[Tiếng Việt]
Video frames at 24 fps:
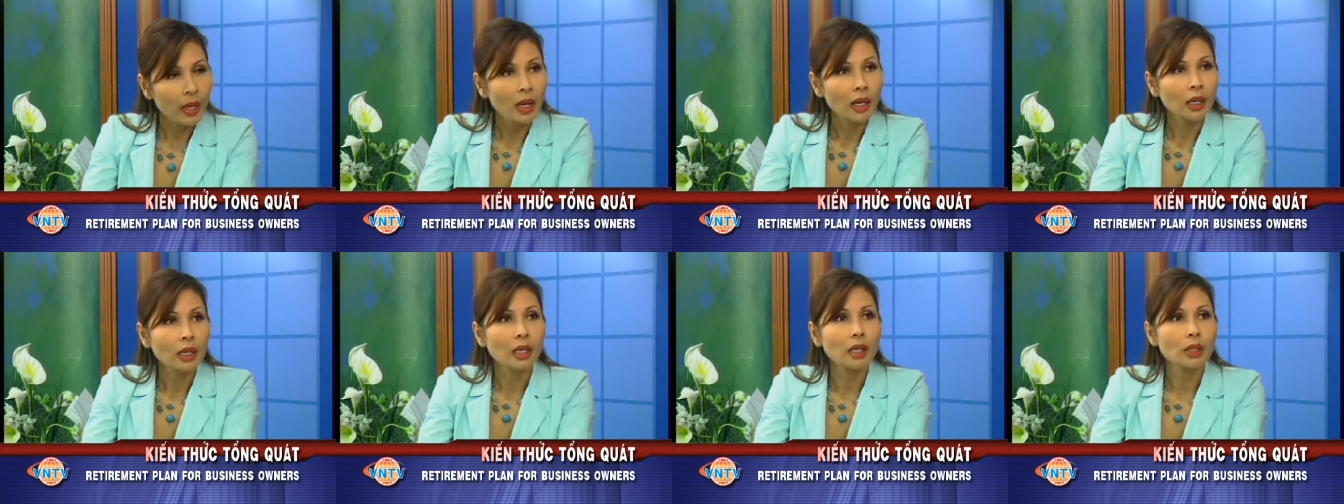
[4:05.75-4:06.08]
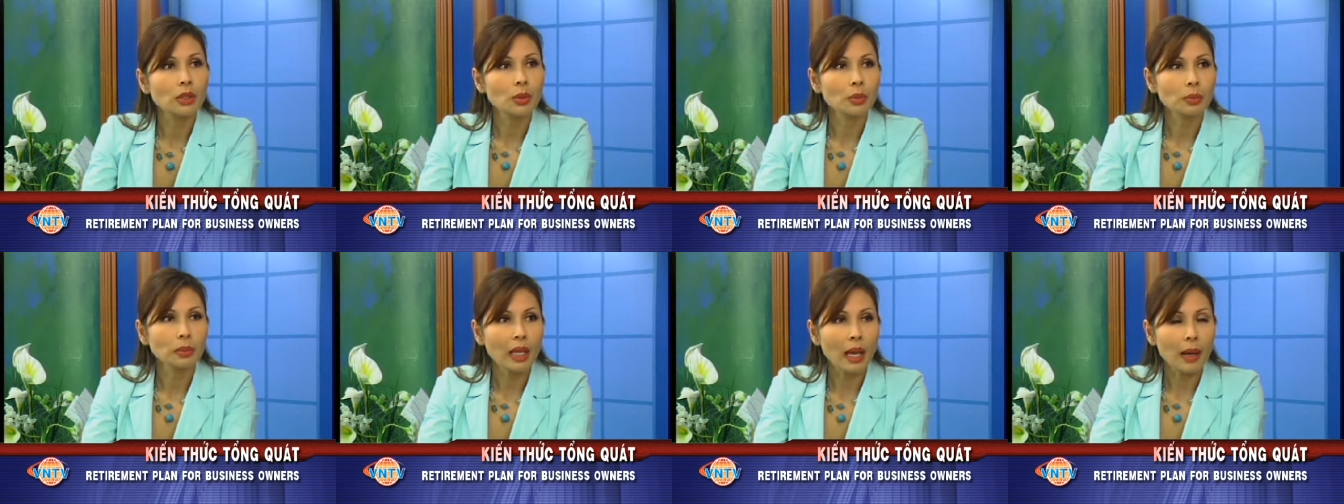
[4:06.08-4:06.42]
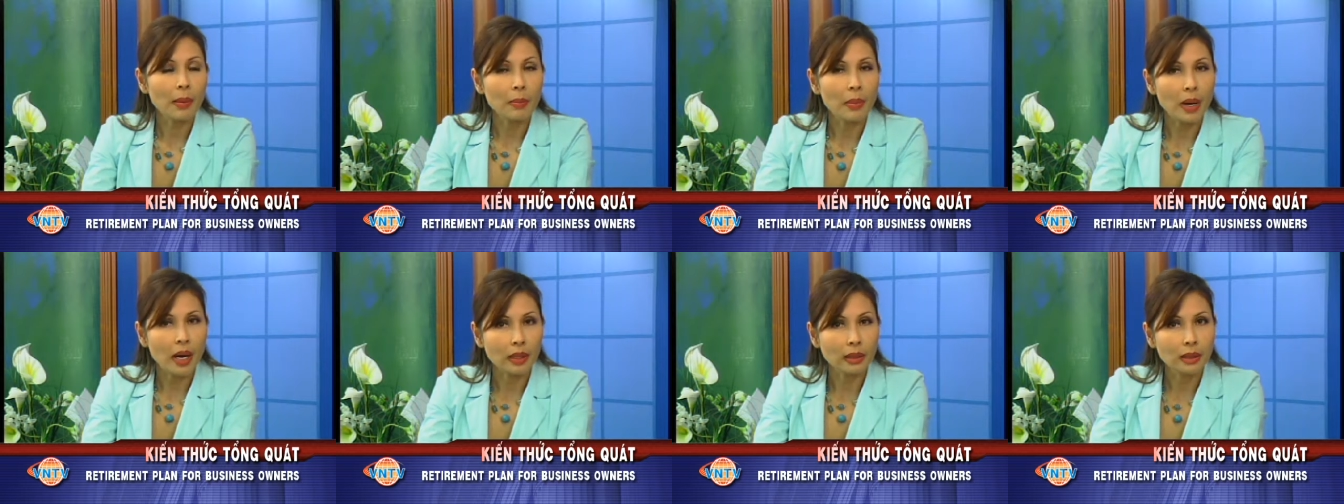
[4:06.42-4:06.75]
khi chúng ta
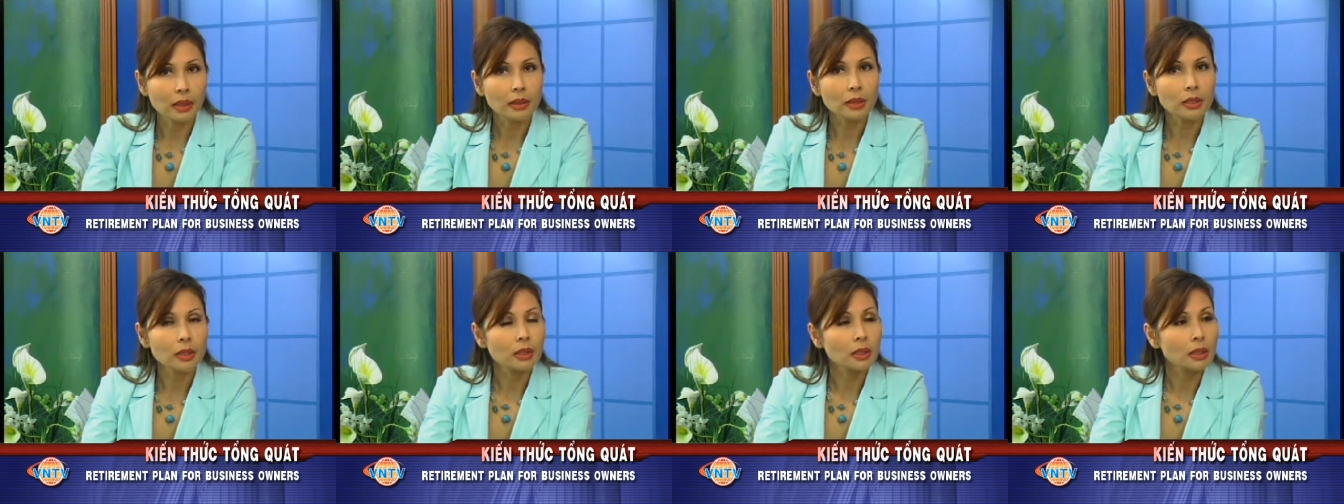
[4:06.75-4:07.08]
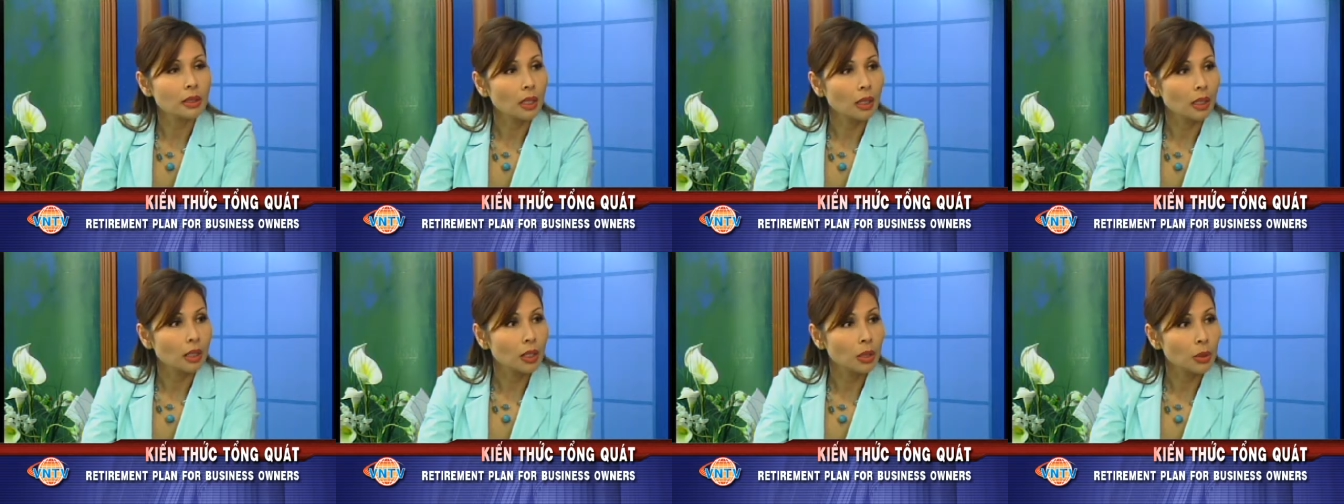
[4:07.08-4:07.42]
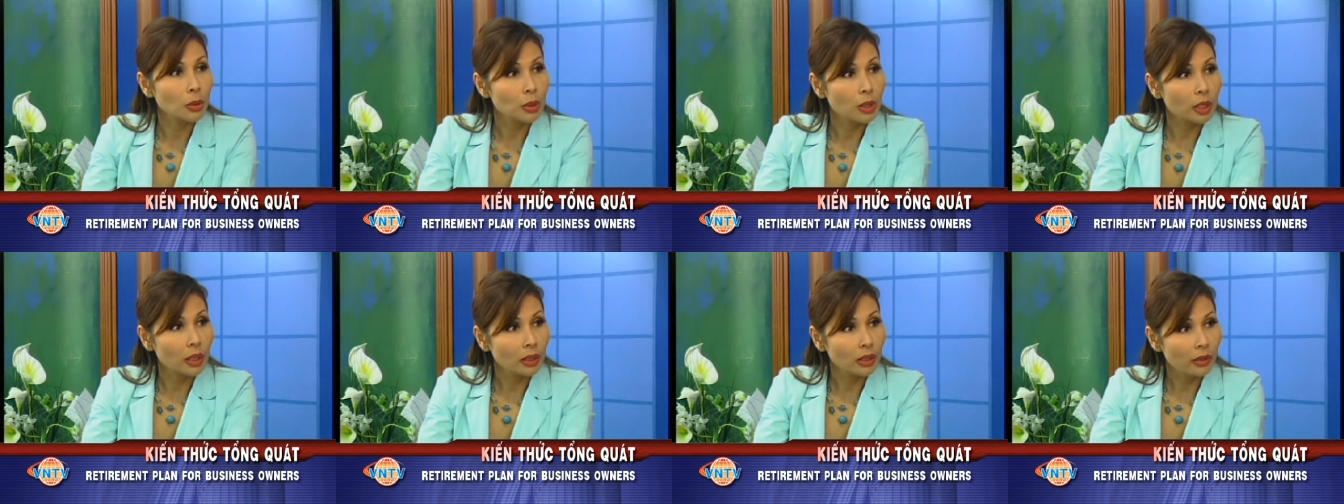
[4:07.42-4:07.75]
mở những chương trình
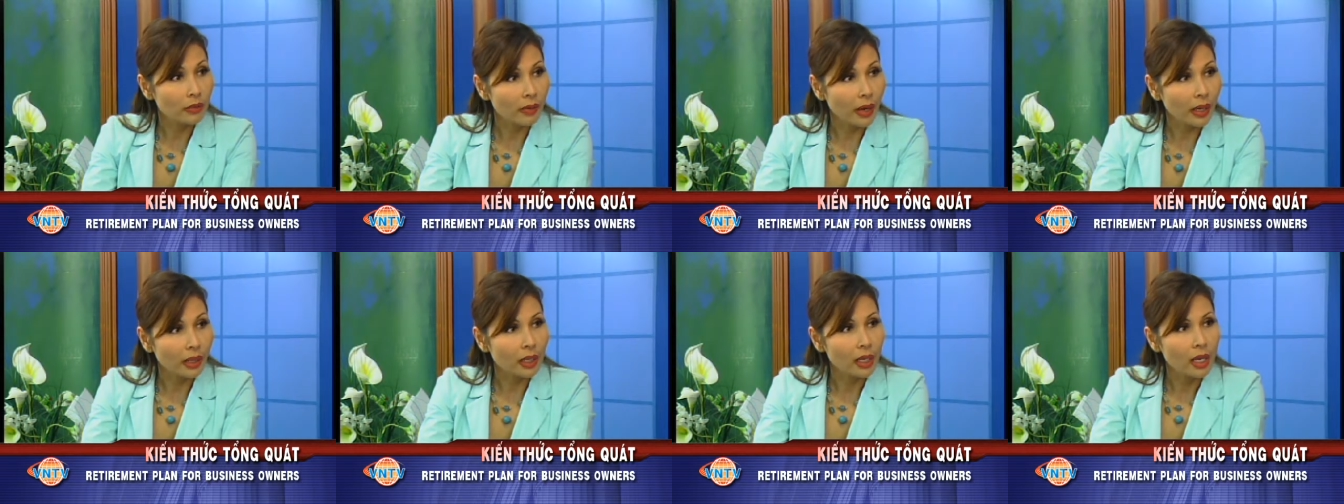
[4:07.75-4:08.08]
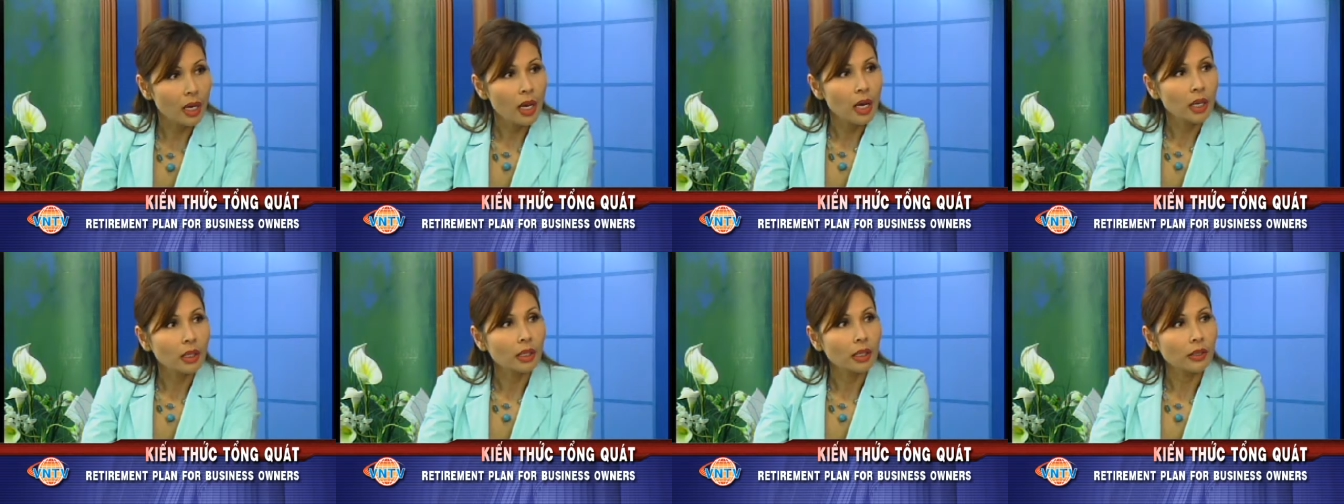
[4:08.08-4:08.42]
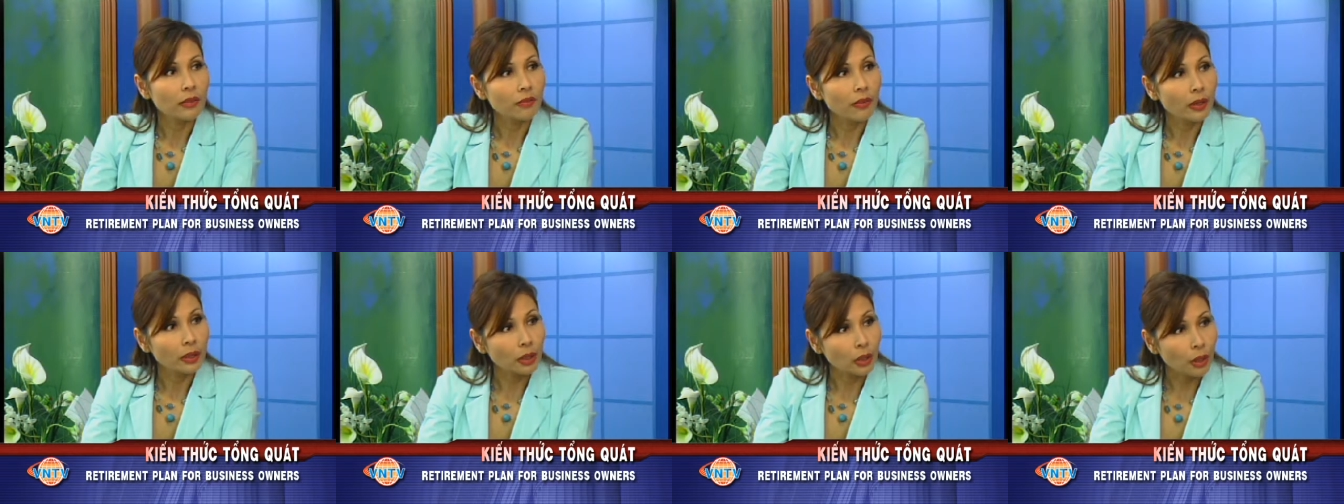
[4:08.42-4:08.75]
hưu trí như vậy thì
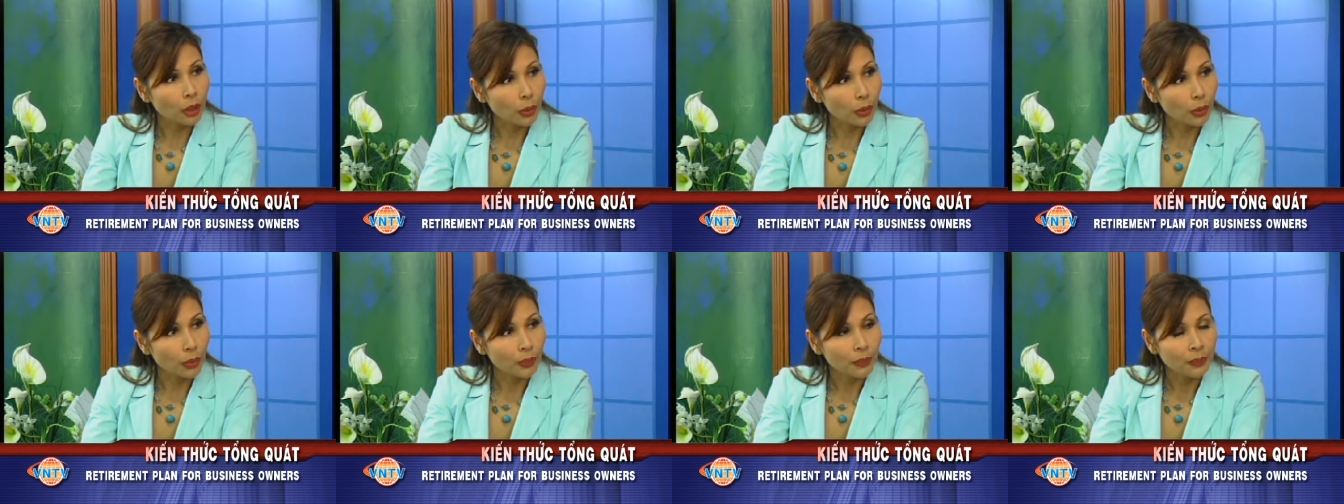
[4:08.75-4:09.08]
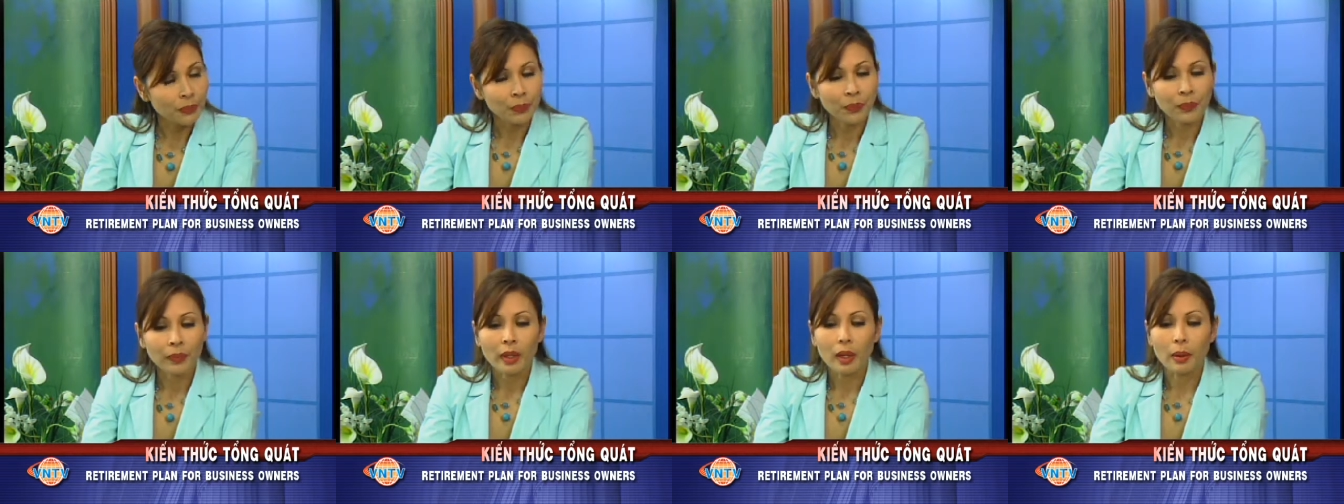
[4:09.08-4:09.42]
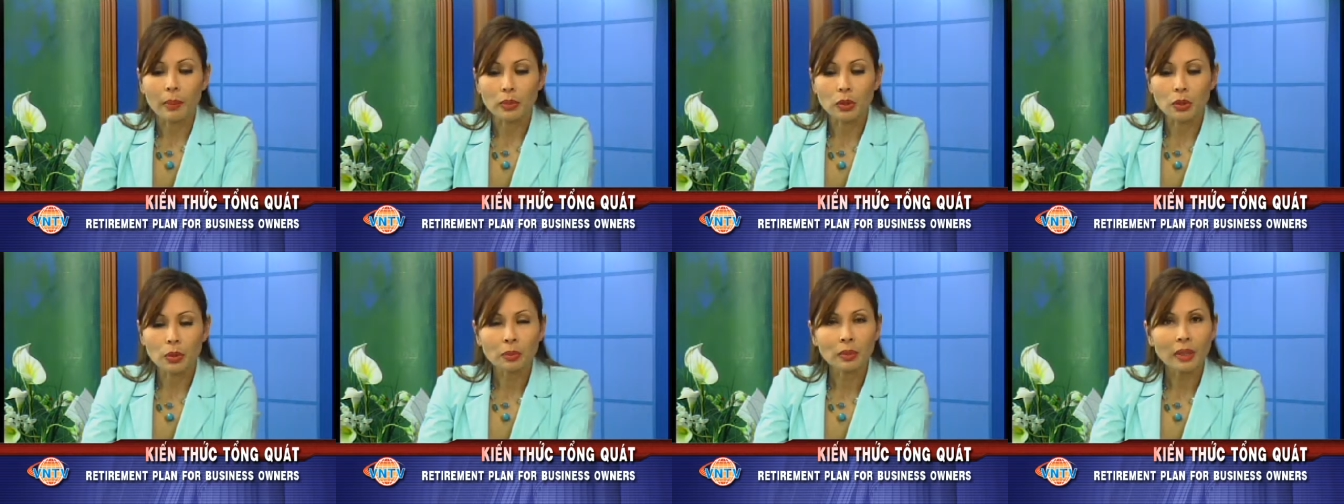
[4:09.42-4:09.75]
phần nhiều
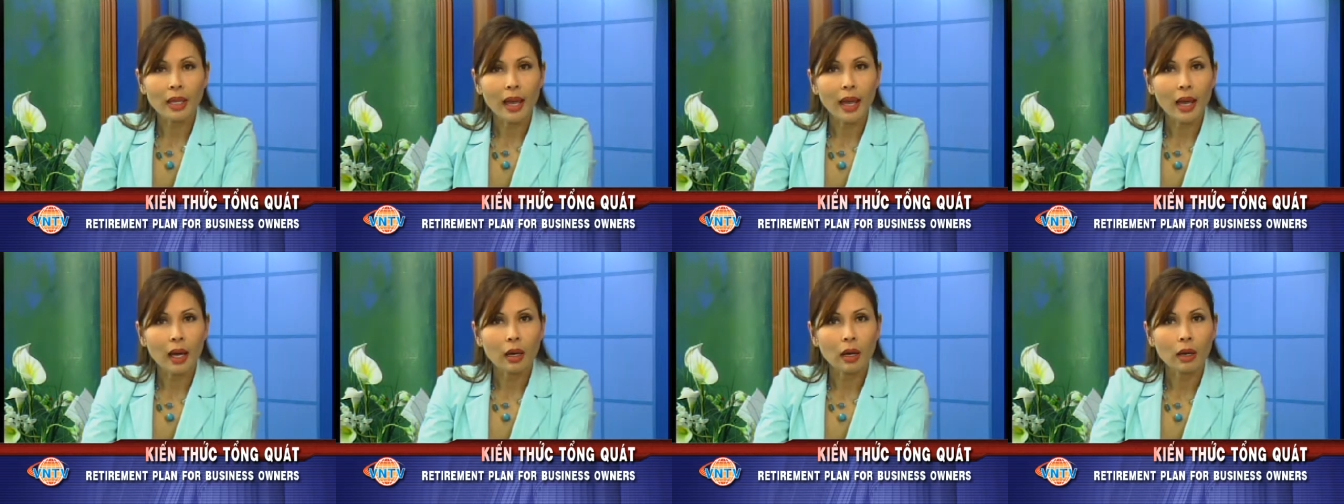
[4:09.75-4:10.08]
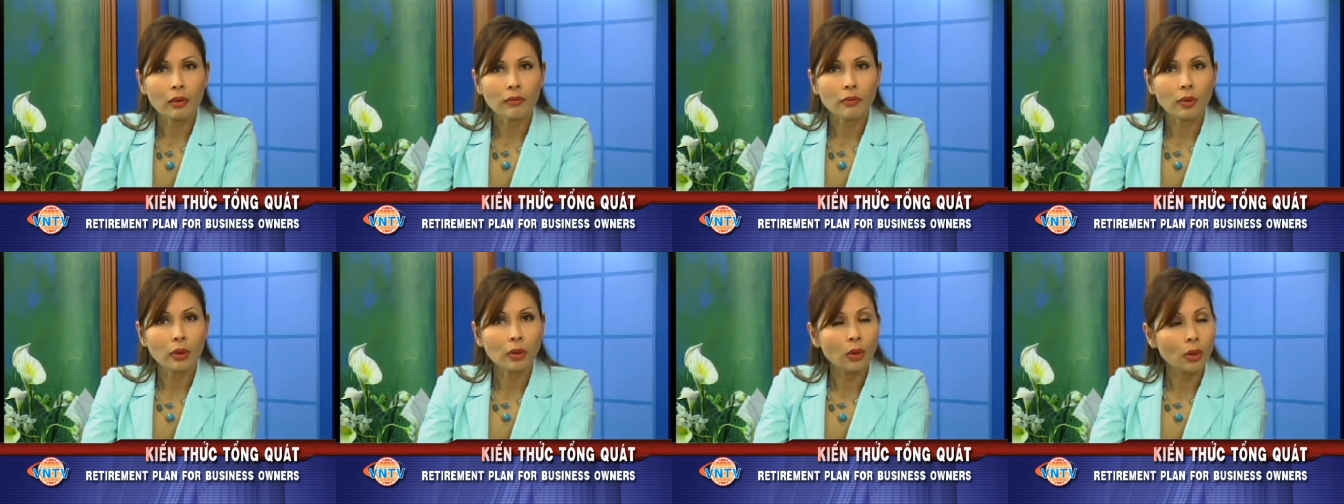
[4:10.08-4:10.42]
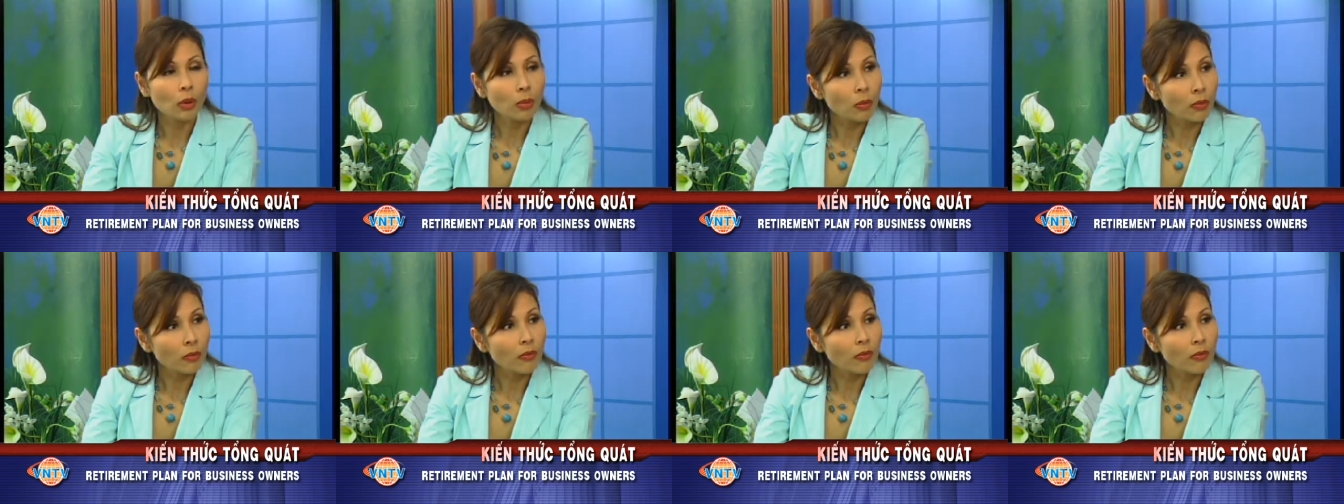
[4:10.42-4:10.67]
chúng ta cũng